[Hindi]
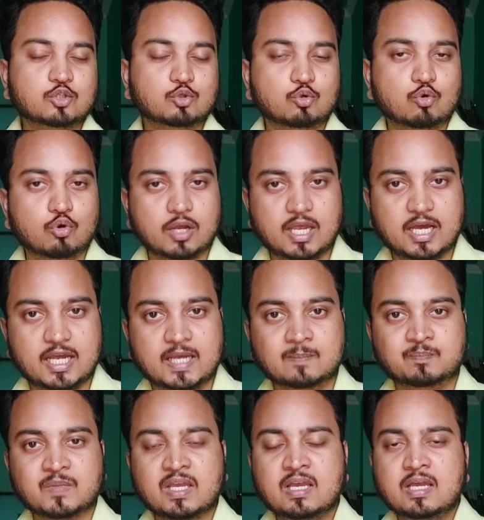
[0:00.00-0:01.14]
शुरू हो गया है
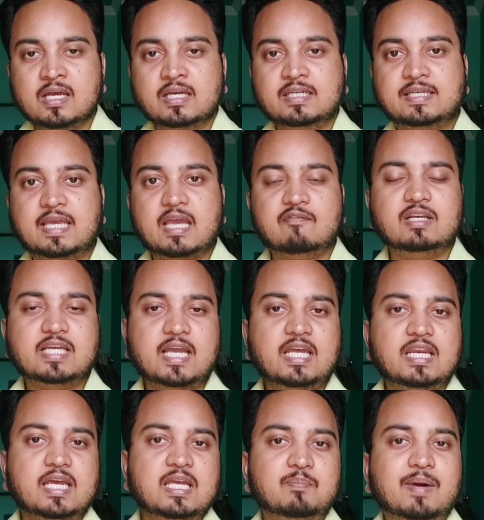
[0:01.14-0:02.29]
केवल
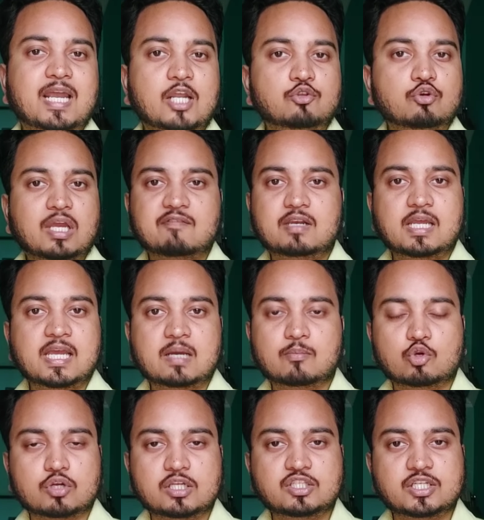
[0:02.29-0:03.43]
यही नहीं पहले तो केवल एक
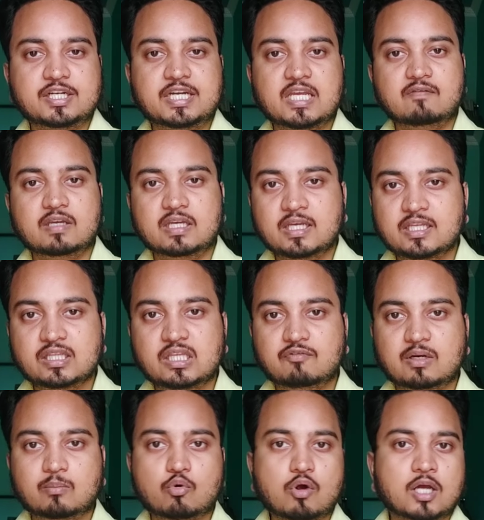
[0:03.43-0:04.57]
मनोरंजन टीवी हिंदी
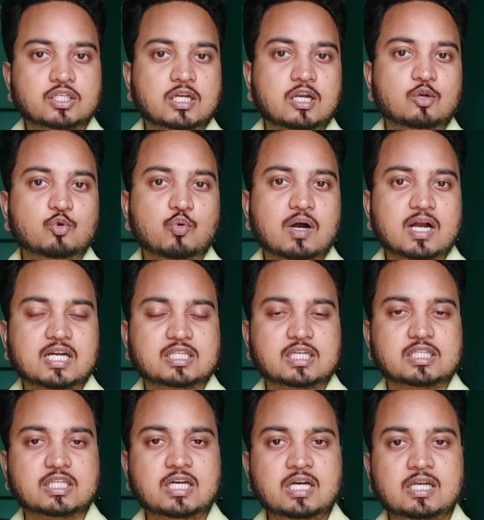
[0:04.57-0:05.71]
फिल्मों का चैनल हुआ
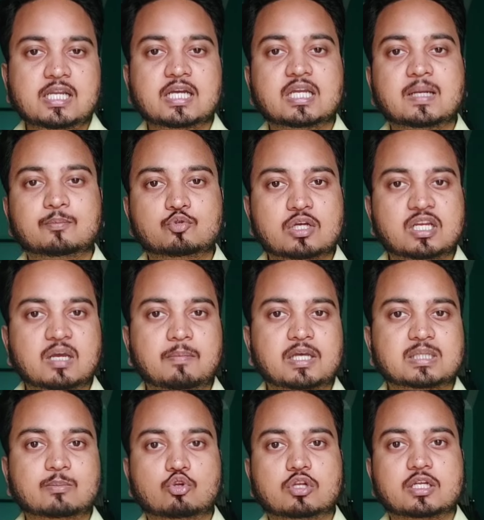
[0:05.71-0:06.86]
करता था लेकिन अब जो इनके
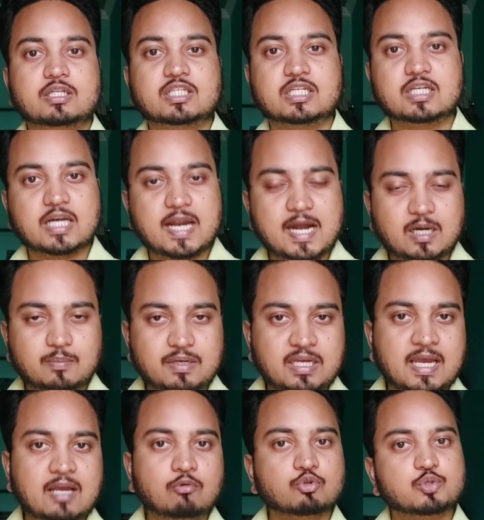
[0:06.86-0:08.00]
पास मनोरंजन ग्रैंड भी
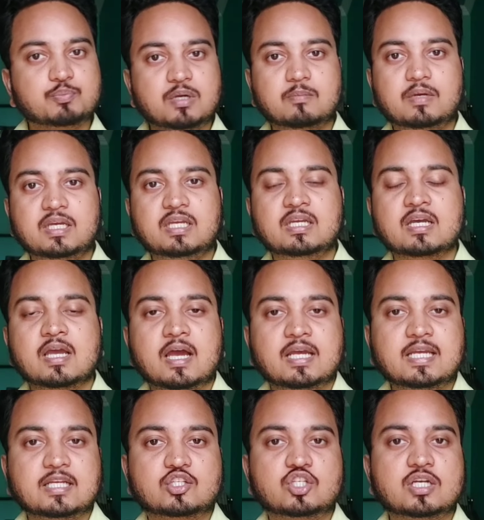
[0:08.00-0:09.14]
है उस पर भी
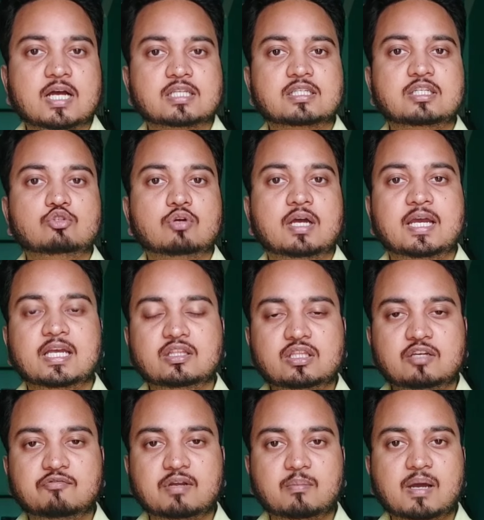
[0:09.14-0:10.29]
ये अच्छी खासी जो है
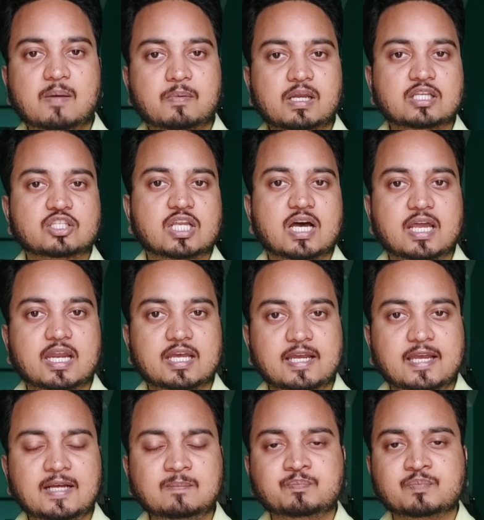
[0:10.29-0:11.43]
हिंदी फिल्में आपके लिए चला रहे
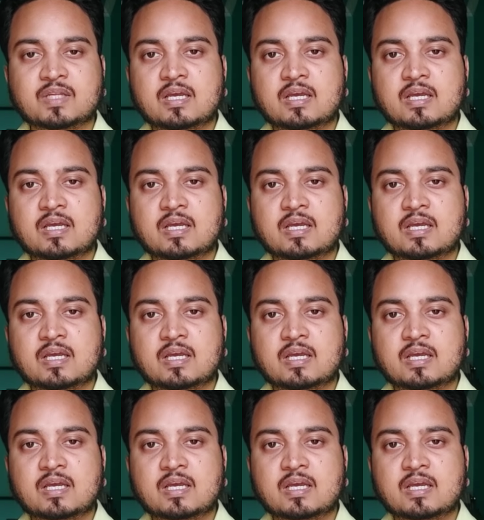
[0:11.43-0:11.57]
हैं